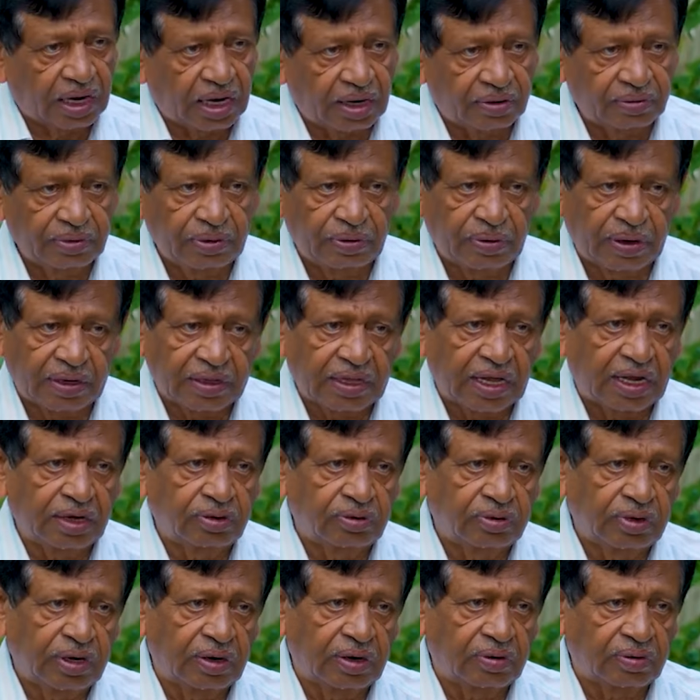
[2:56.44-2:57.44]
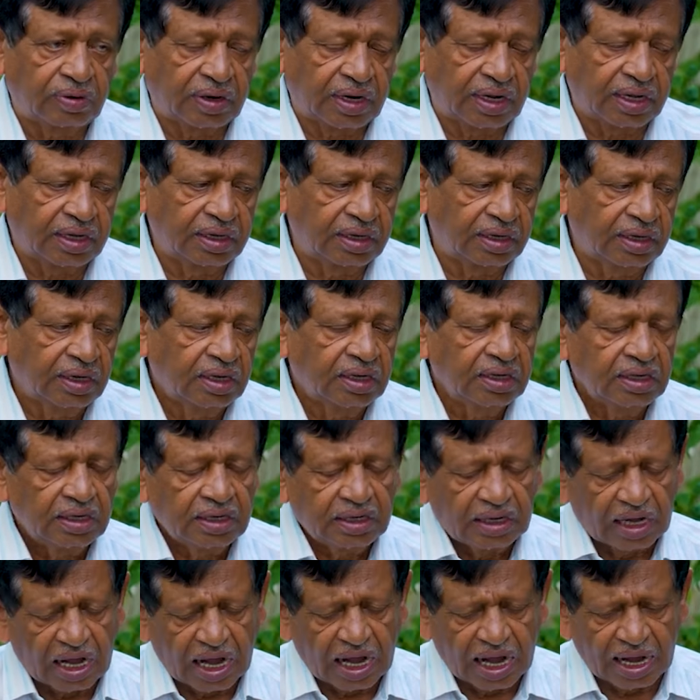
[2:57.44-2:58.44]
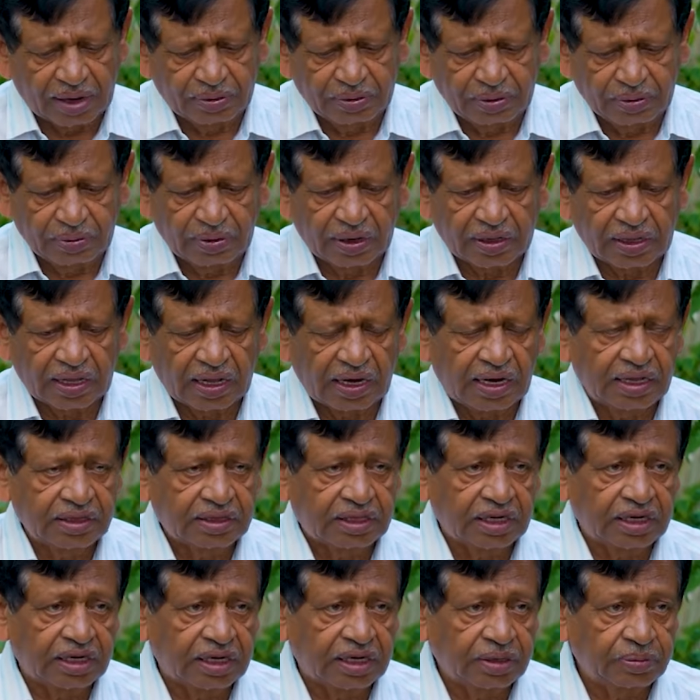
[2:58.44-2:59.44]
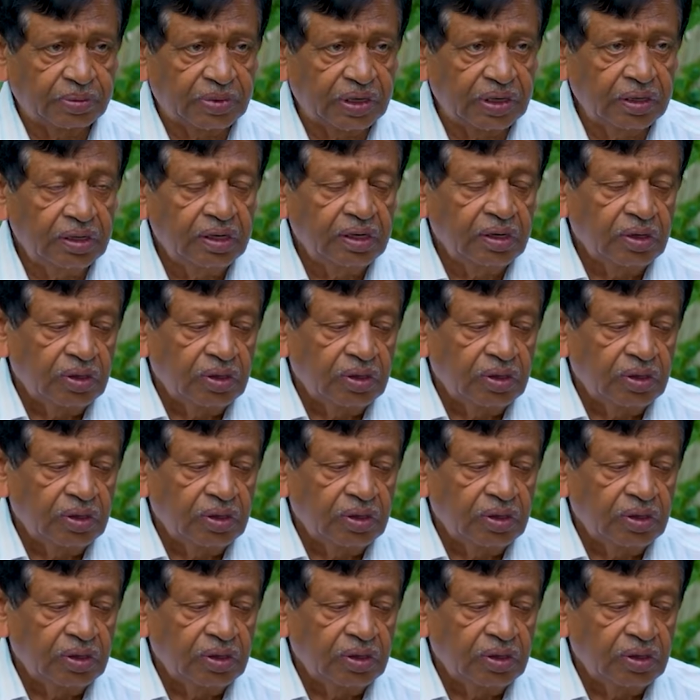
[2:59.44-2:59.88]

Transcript: ఆ వివాదాలు కూడా ఉన్నాయి ఆ వివాదాలు అయితేనేమి